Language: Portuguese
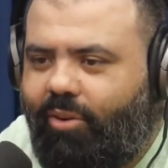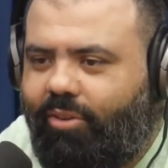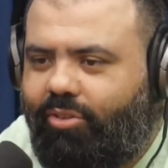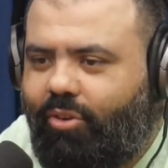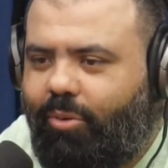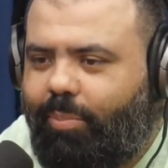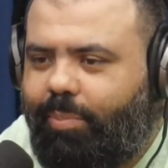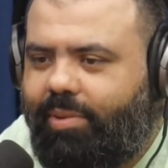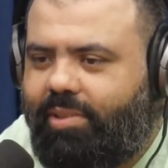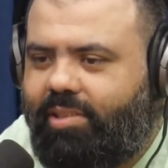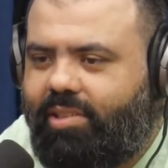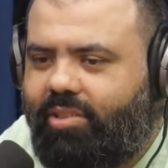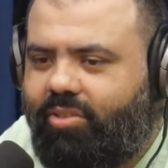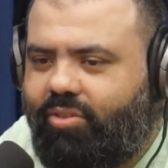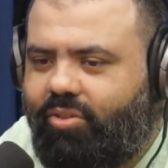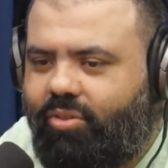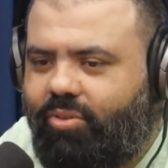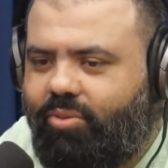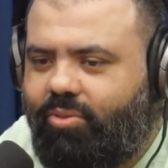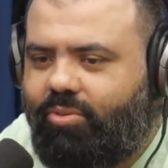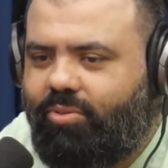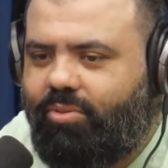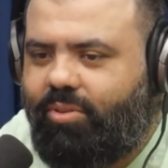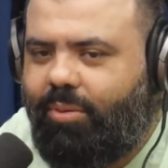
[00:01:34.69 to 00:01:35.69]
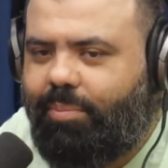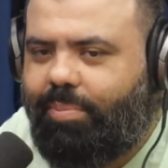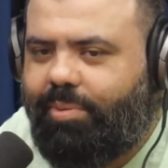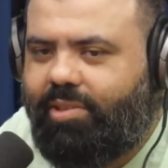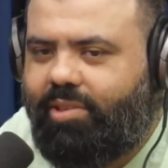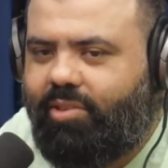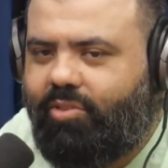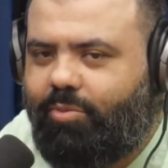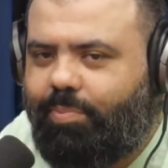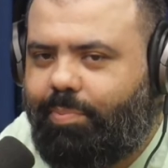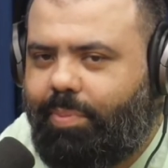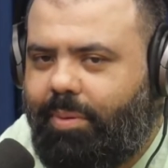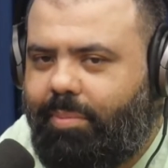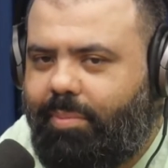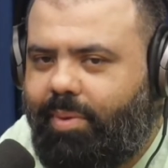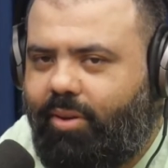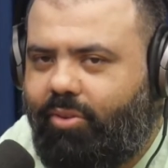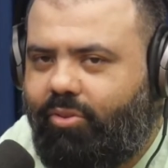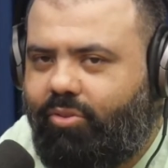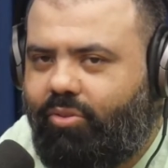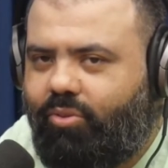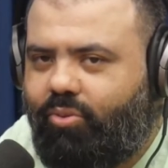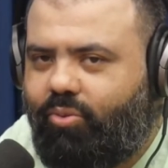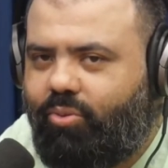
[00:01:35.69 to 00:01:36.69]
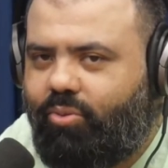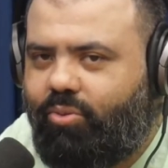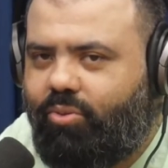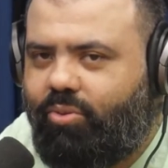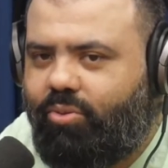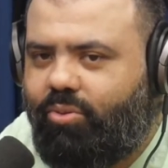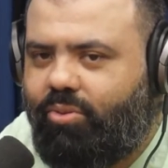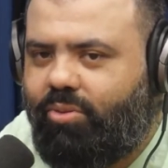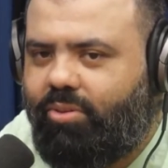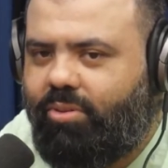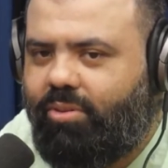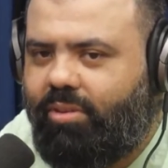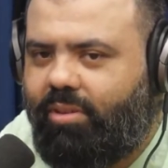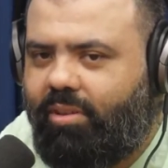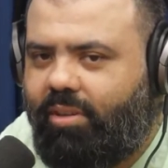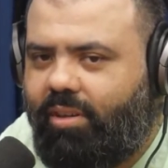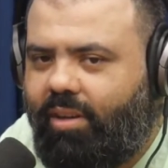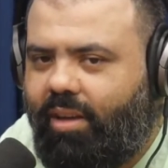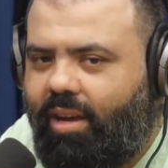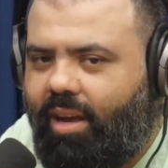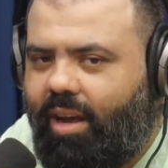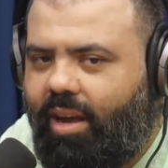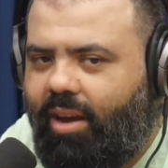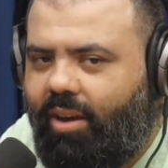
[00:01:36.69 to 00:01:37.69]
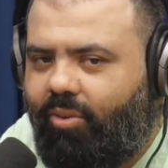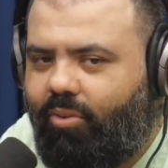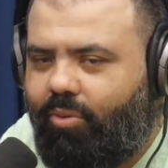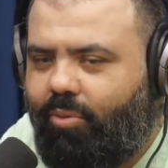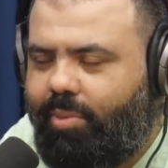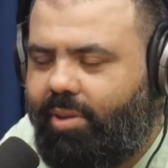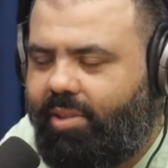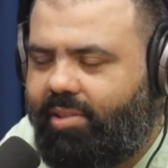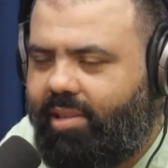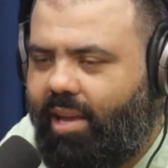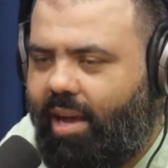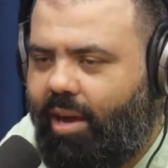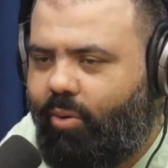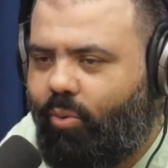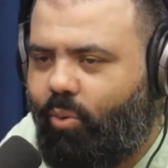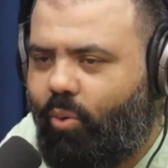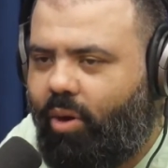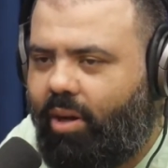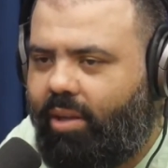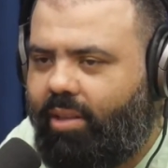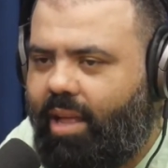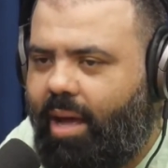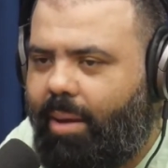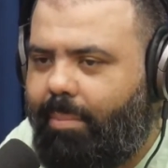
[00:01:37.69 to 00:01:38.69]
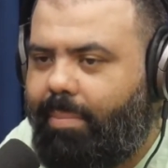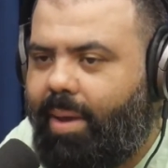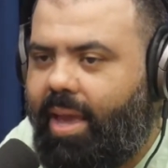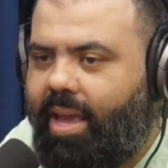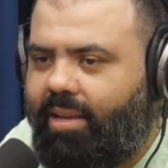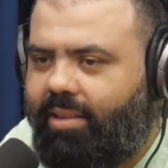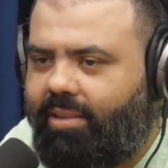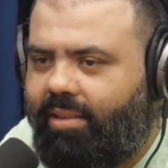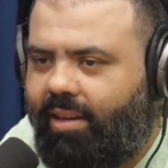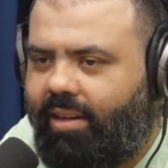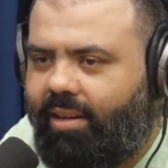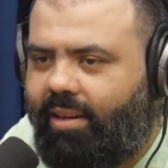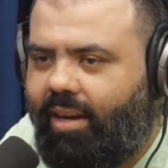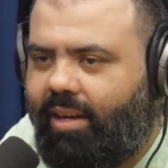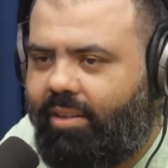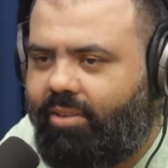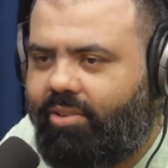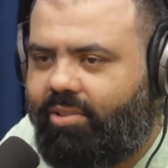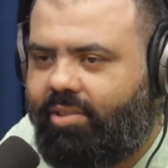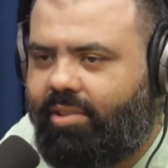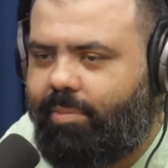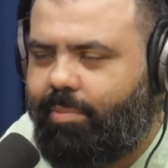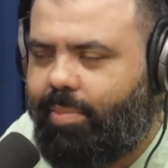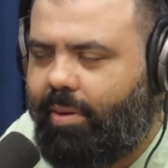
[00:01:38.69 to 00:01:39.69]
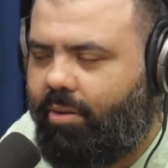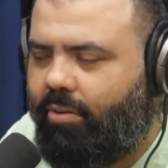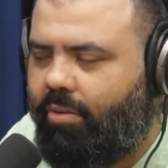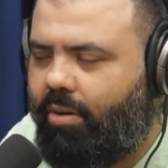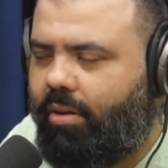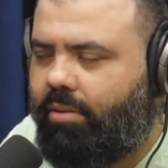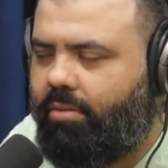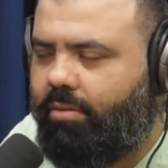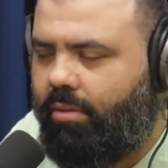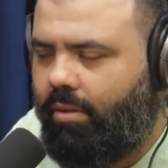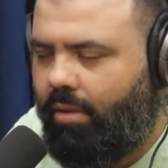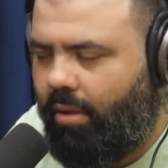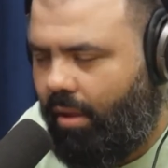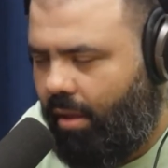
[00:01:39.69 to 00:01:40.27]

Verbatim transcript: Eu acho que eu preciso de um. Eu preciso, primeiro de tudo começar a acordar bem, tá ligado? Eu sempre Sem acordo.